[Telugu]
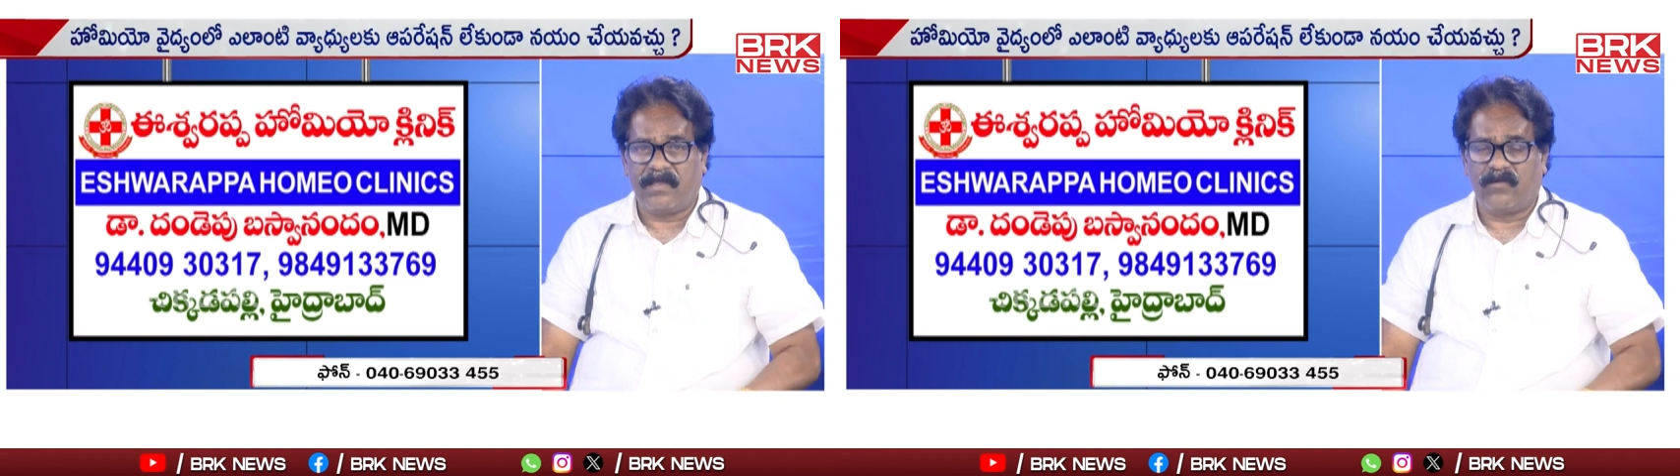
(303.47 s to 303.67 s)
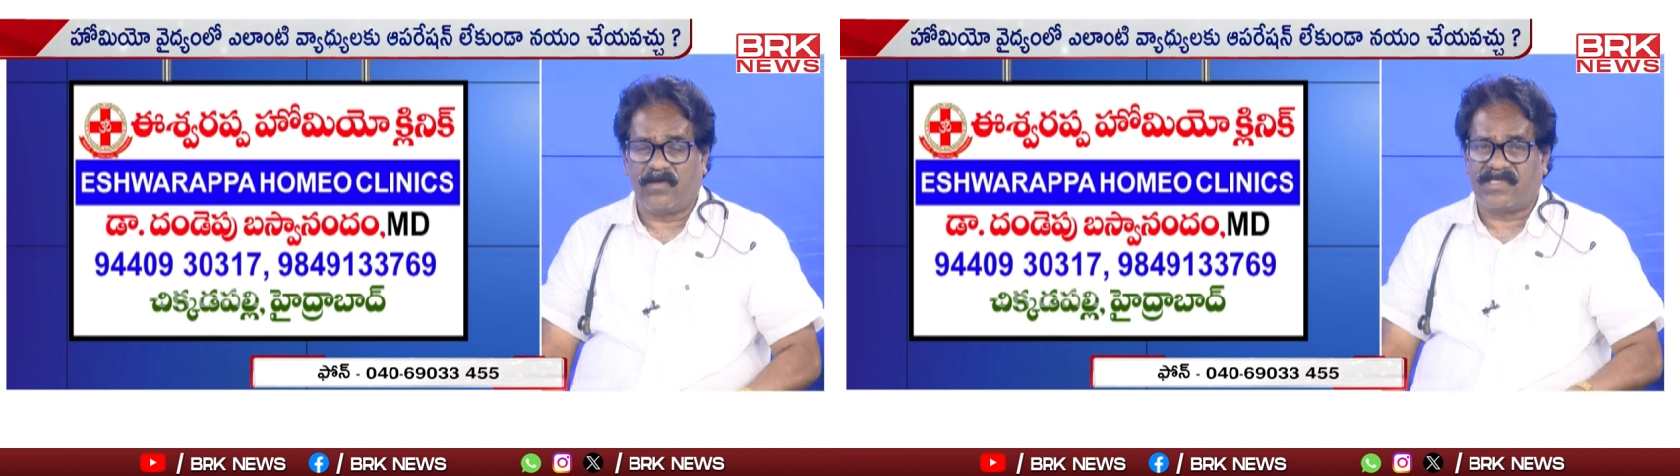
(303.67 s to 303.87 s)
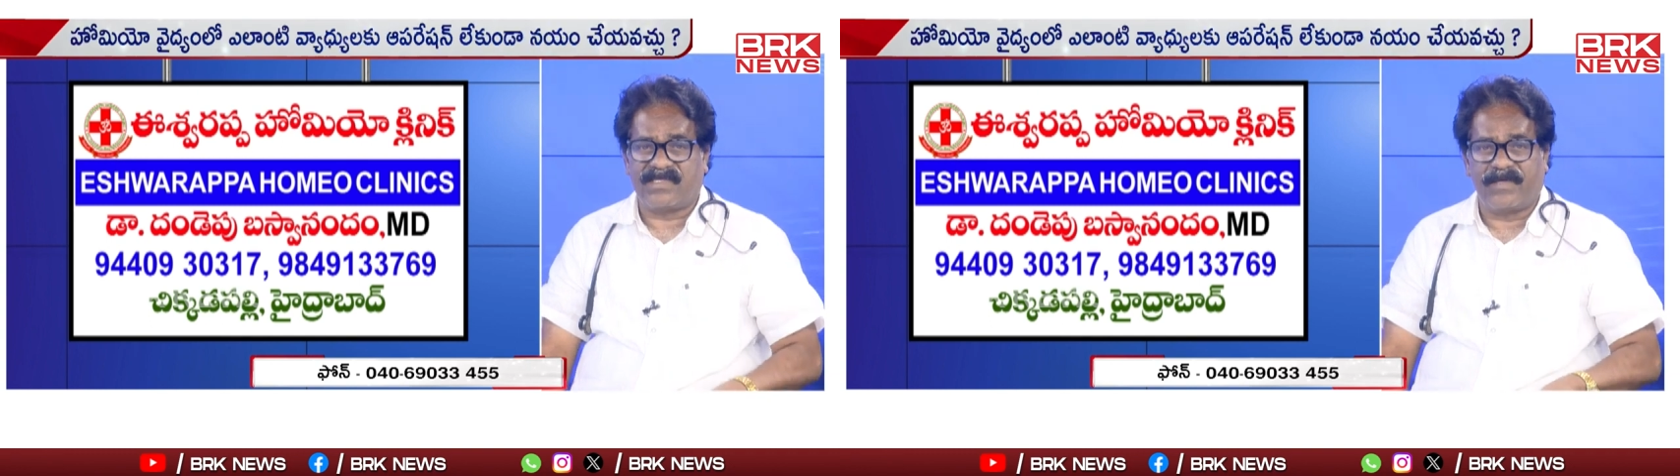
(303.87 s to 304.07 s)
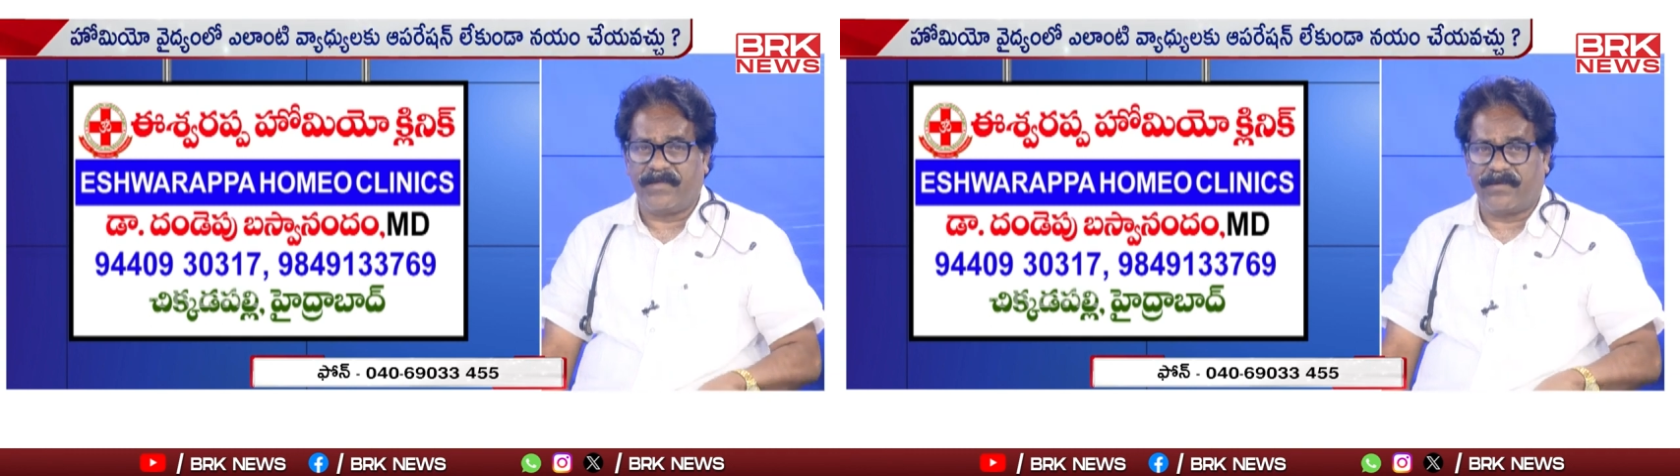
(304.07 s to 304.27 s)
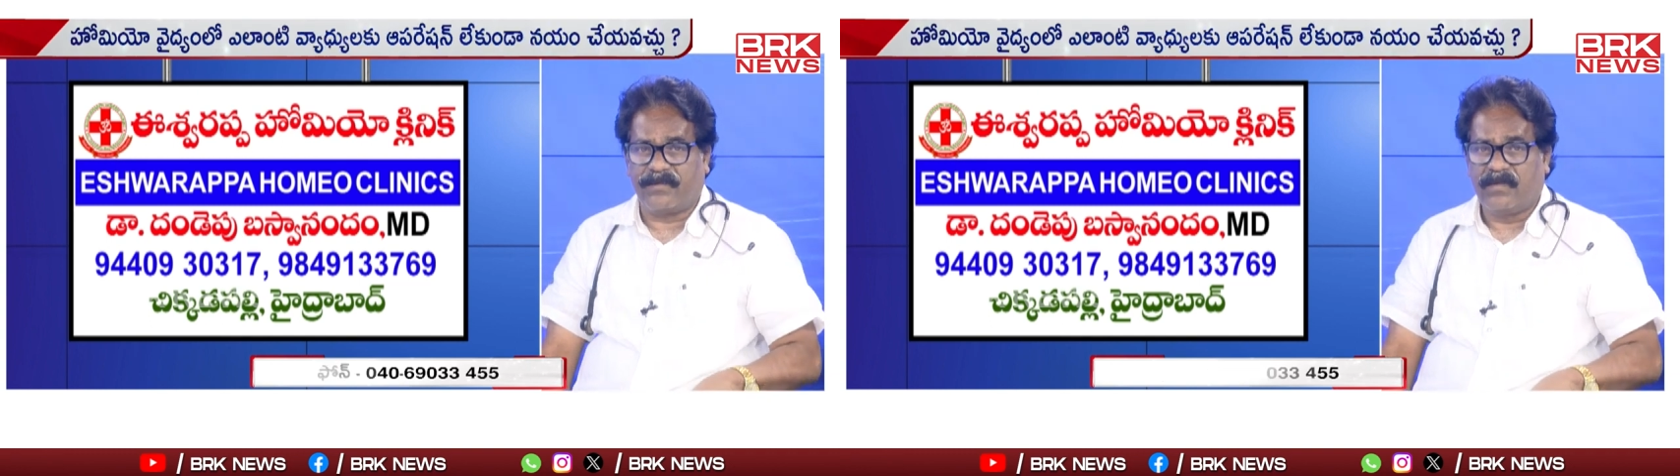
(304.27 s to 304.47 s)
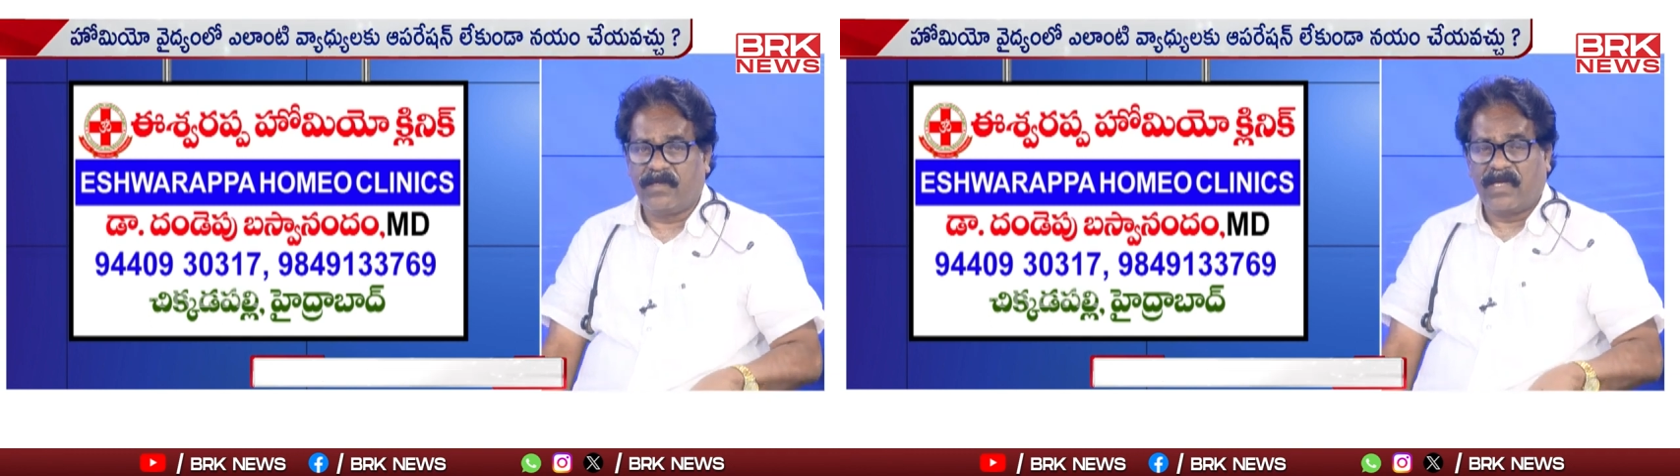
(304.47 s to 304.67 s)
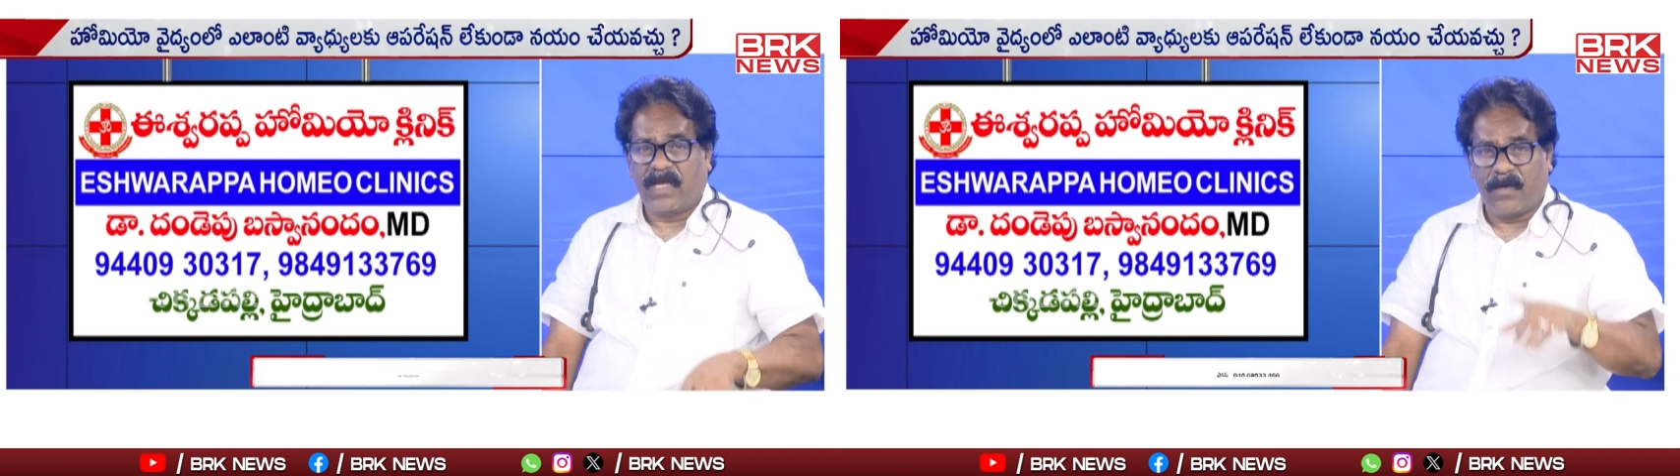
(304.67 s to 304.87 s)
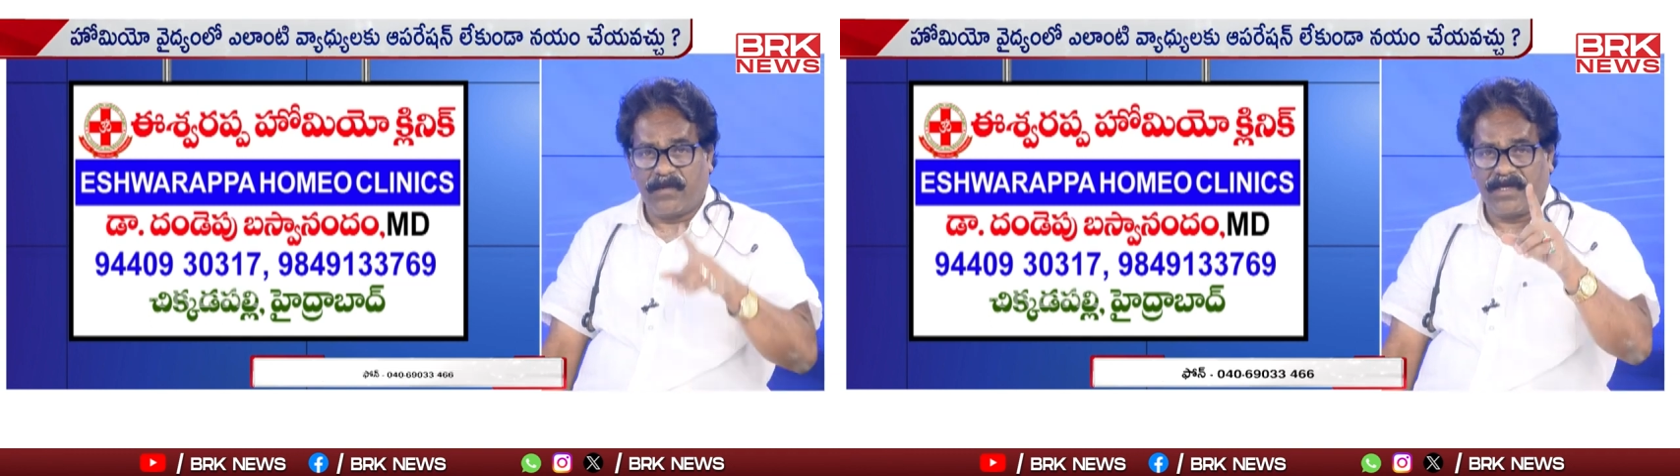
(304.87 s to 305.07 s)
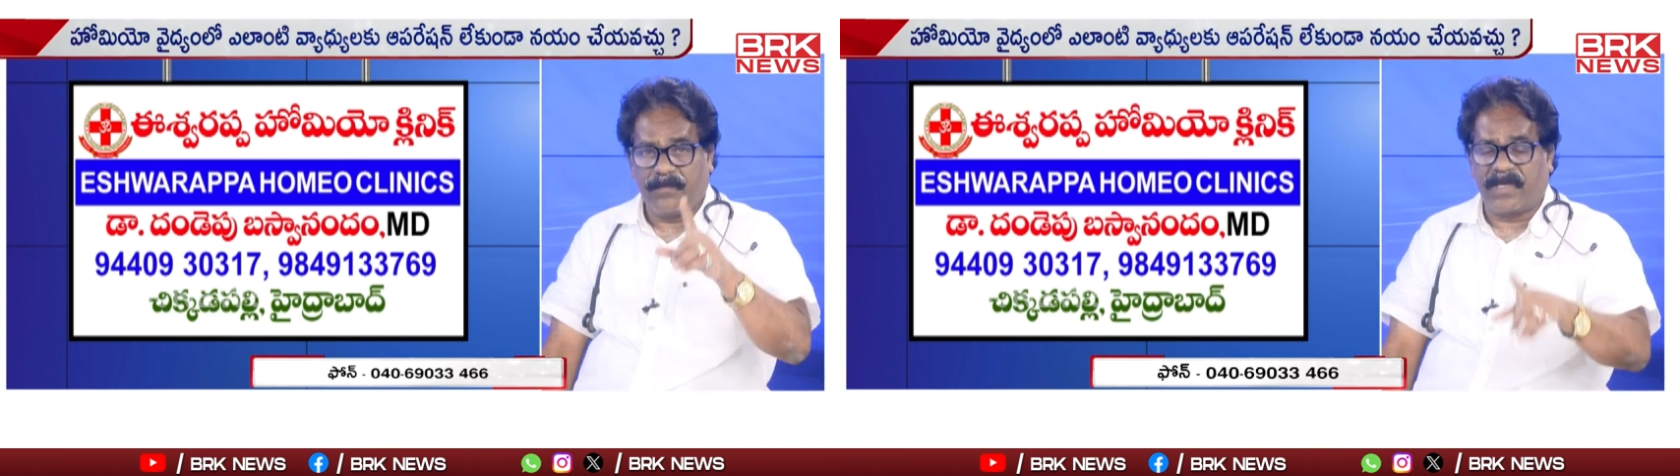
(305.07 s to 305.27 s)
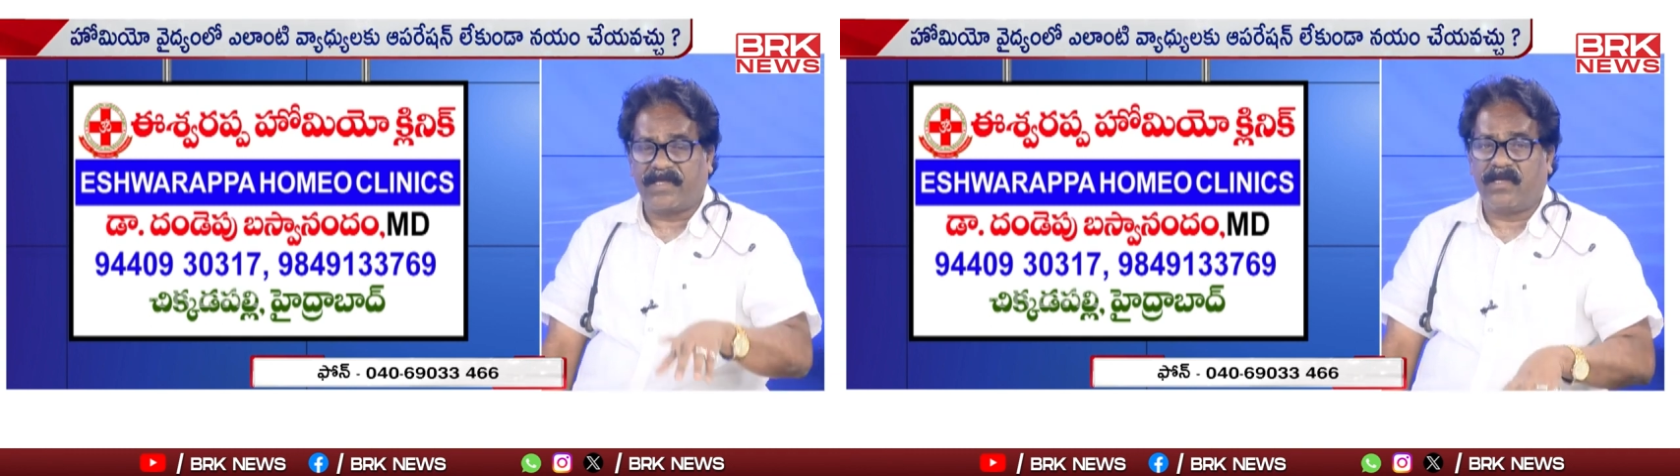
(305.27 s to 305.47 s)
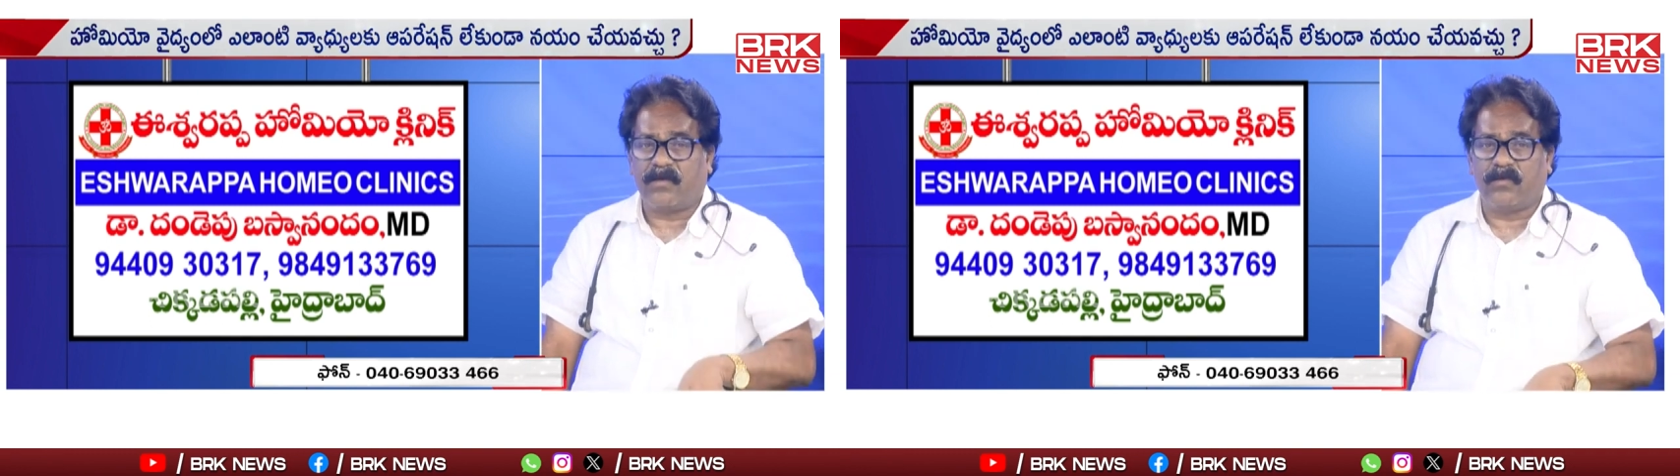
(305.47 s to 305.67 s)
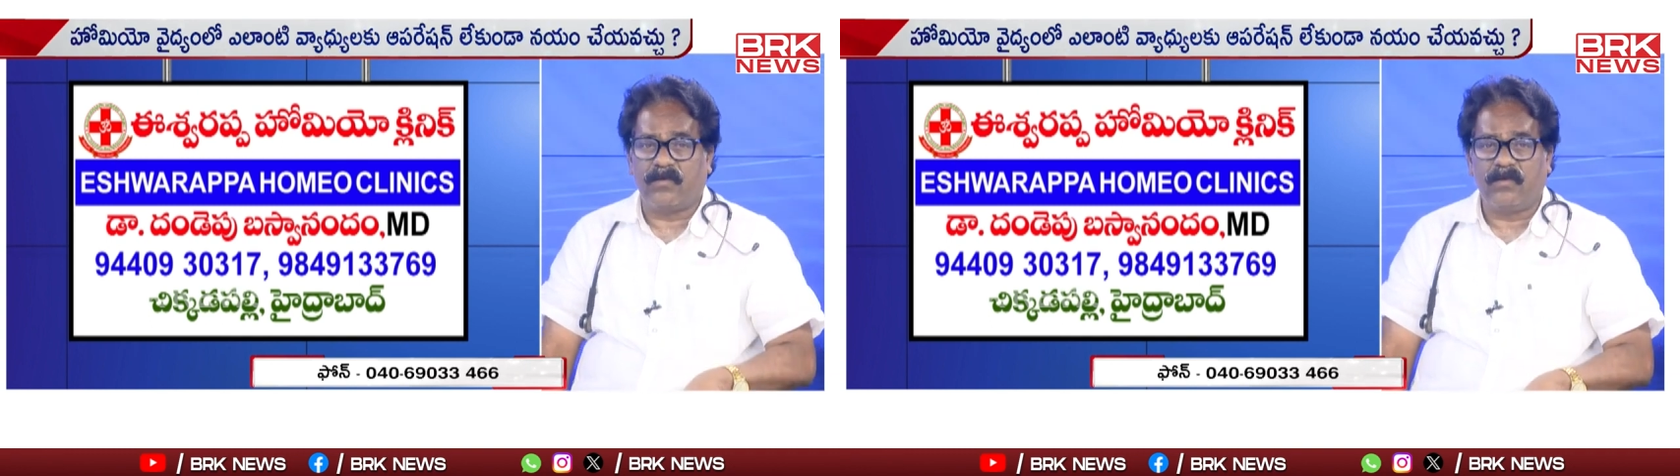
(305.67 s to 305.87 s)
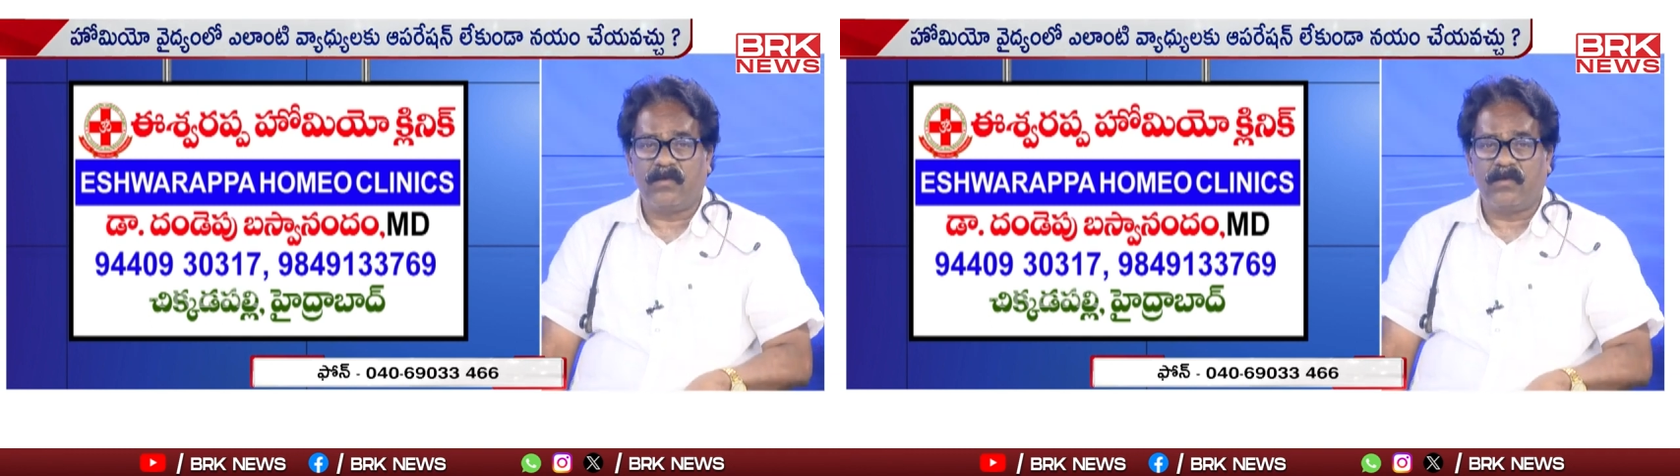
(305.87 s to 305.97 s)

దొంగల స్టేట్మెంట్ కాబట్టి ప్రజలకు